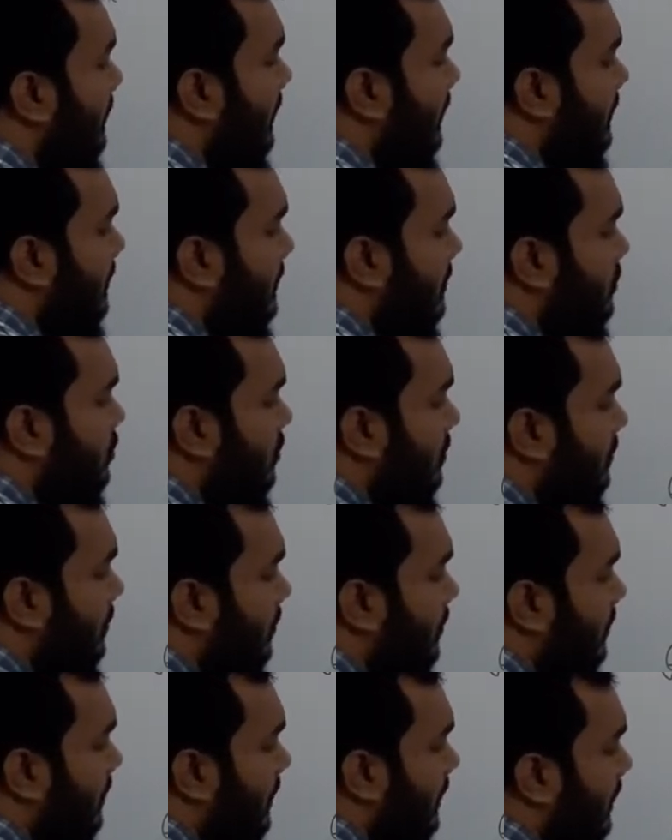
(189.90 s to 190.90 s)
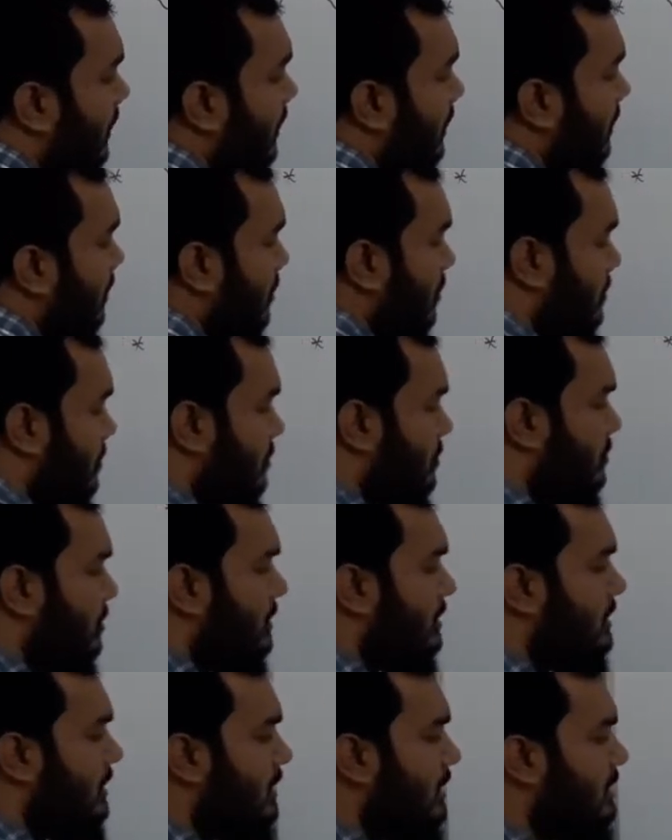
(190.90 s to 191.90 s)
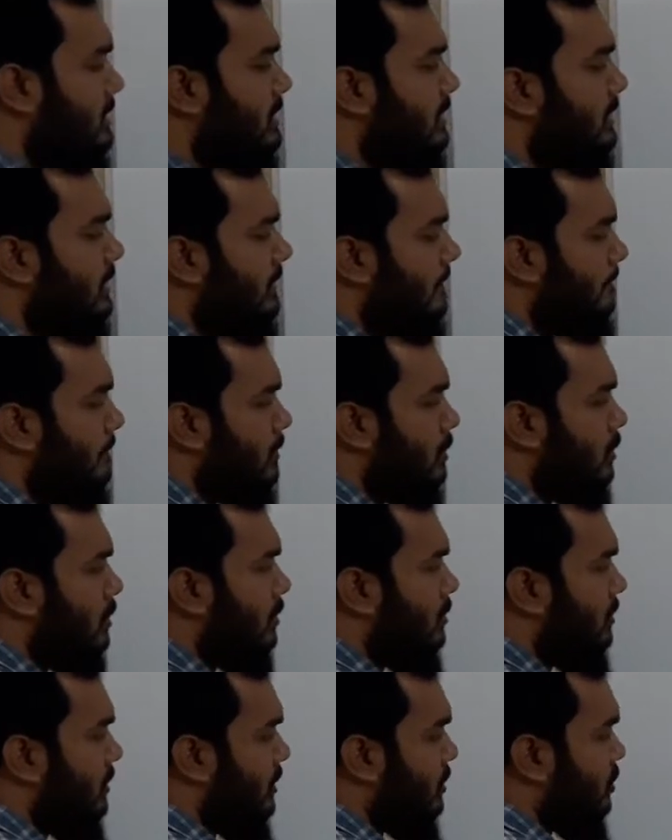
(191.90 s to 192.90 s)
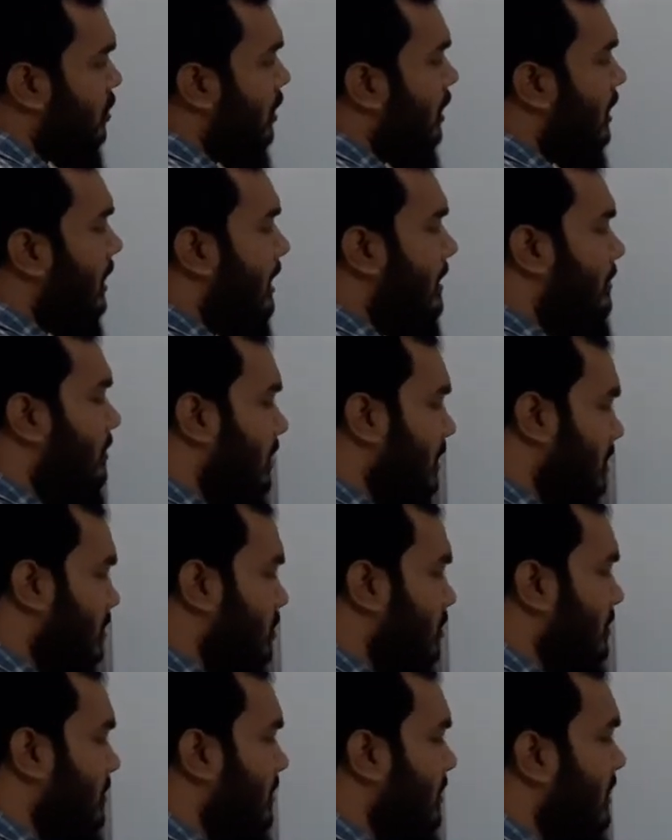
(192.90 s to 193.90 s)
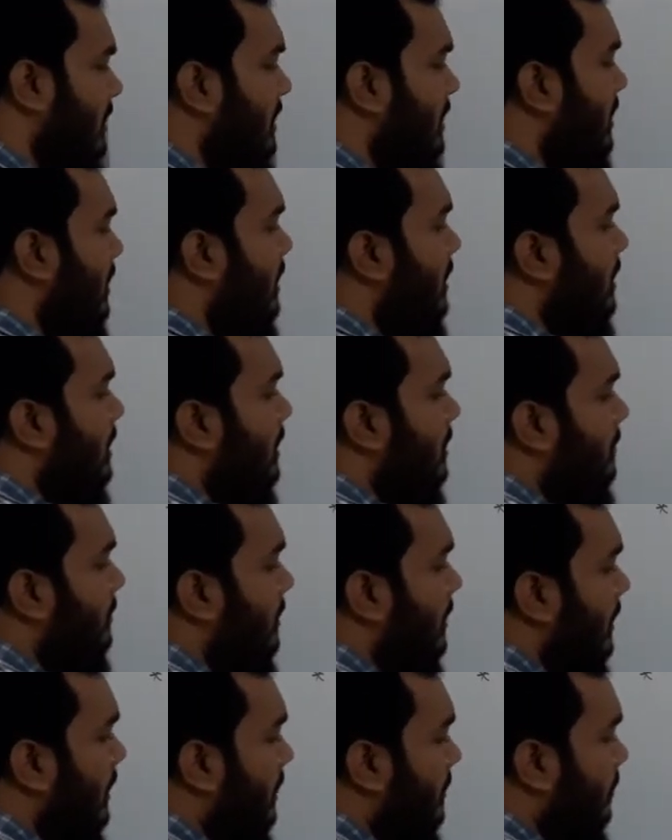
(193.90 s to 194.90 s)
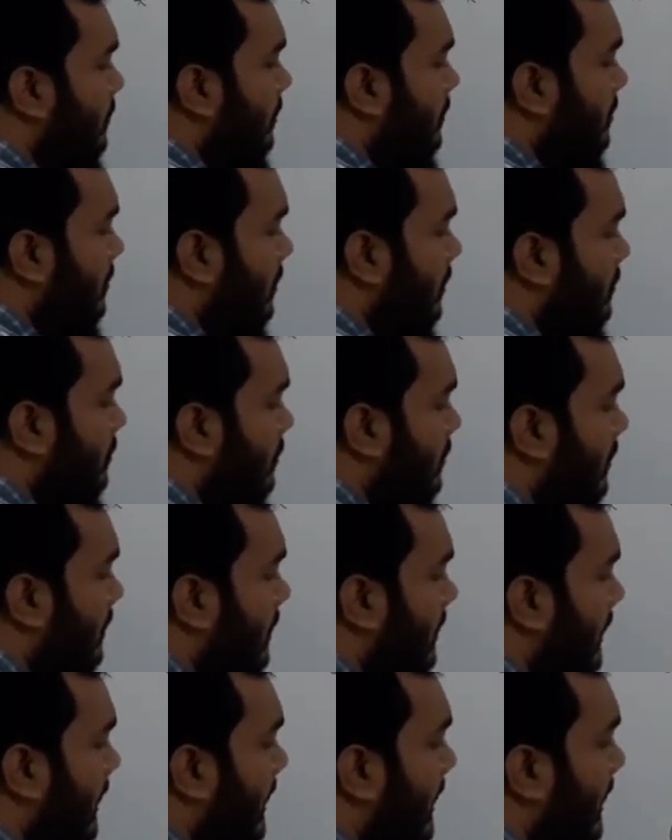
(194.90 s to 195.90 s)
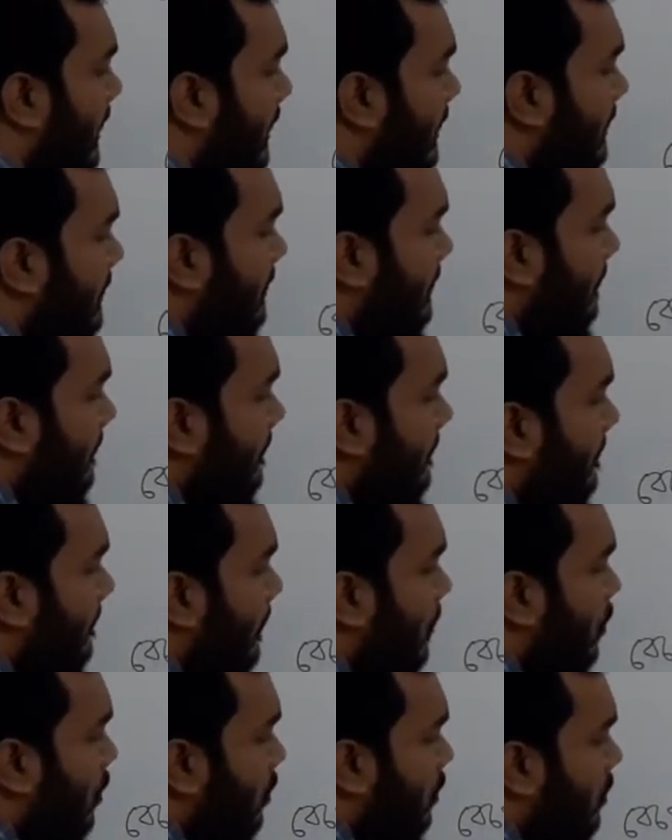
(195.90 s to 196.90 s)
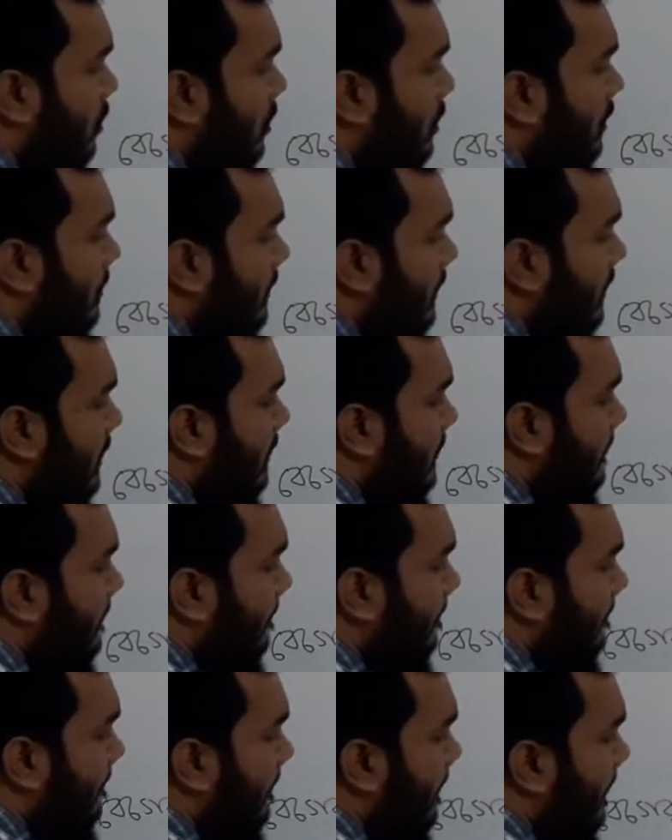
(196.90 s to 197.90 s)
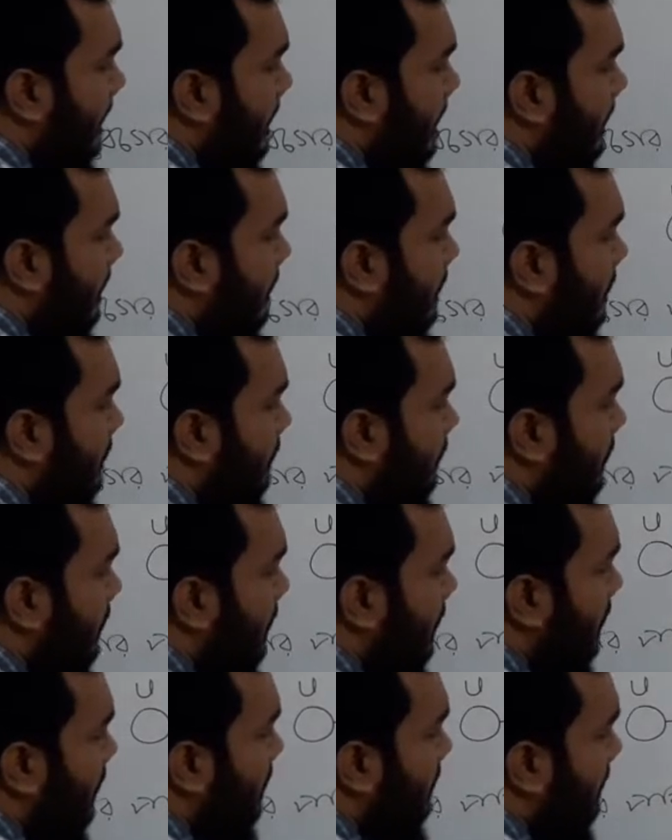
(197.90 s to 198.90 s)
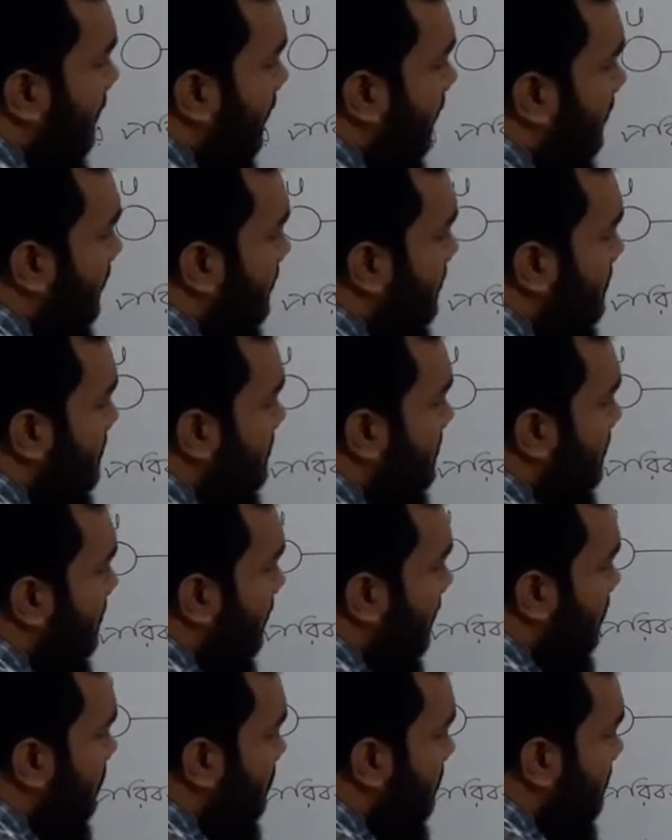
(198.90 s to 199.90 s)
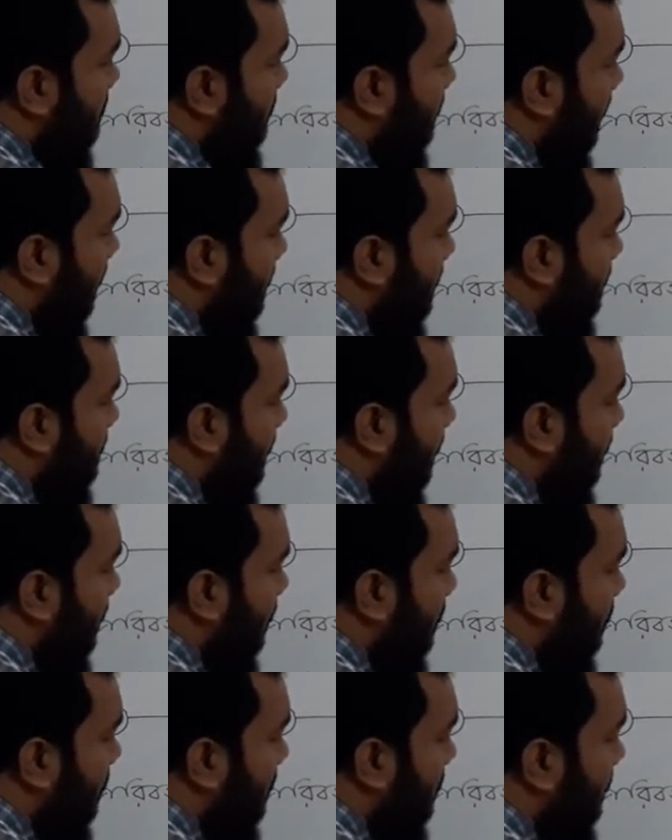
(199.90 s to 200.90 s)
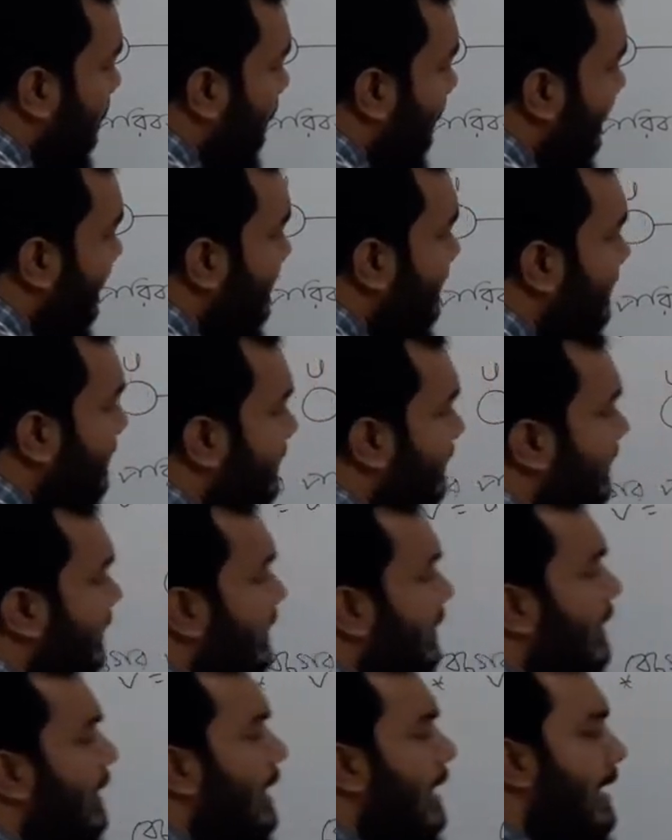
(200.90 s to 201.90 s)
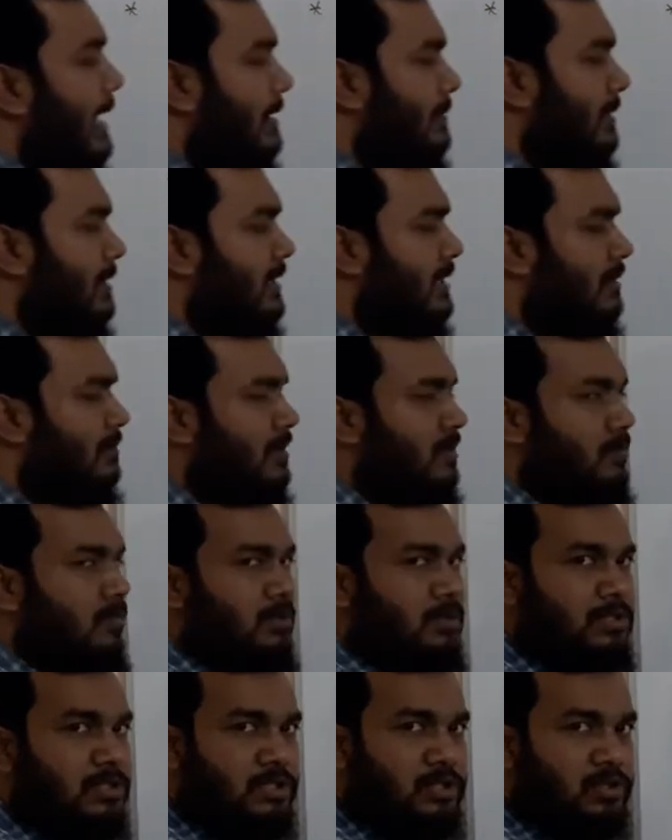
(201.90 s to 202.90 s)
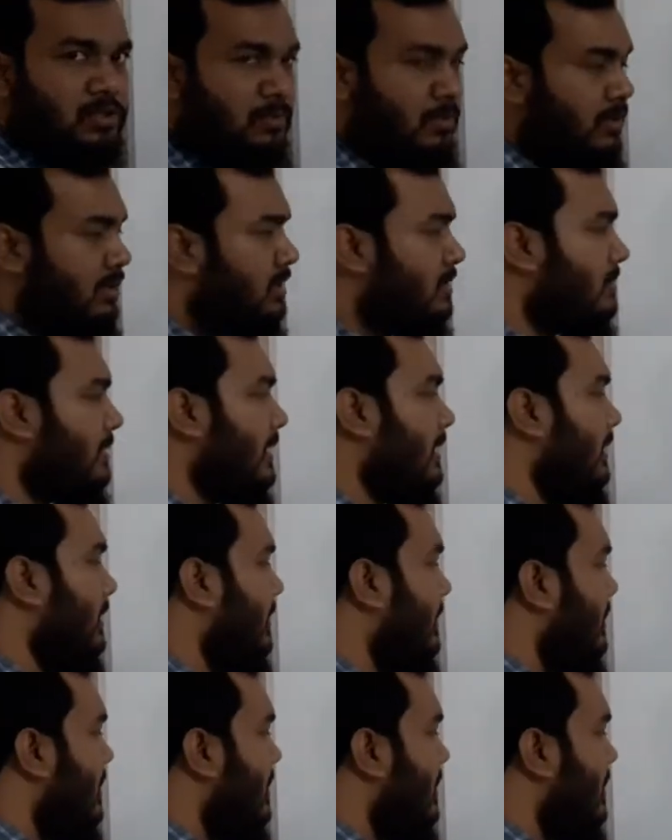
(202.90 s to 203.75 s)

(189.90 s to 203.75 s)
এইটার সম্পর্কে অবশ্যই জেনেছি ত্বরণের সংজ্ঞা পড়ার সময় বেগের পরিবর্তনের হার কত হবে ভি মাইনাস ইউ ডিভাইডেড বাই কত টি হার মানে আমরা বলেছি সময় দিয়ে ভাগ